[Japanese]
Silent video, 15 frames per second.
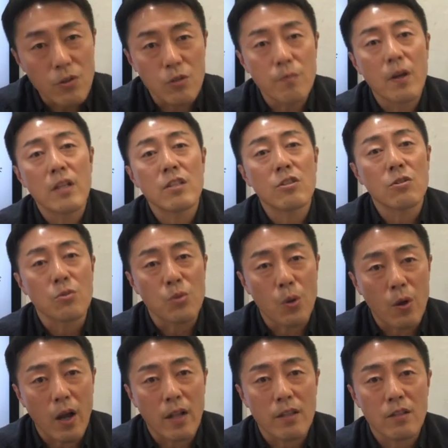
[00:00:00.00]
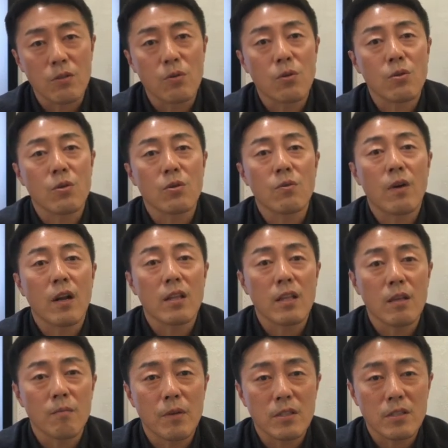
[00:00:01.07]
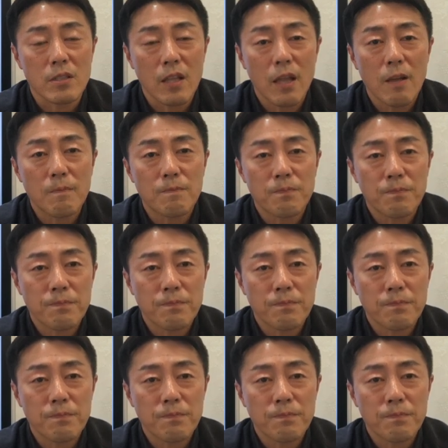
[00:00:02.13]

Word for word: ユマニチュードがっていうことを言われていますね。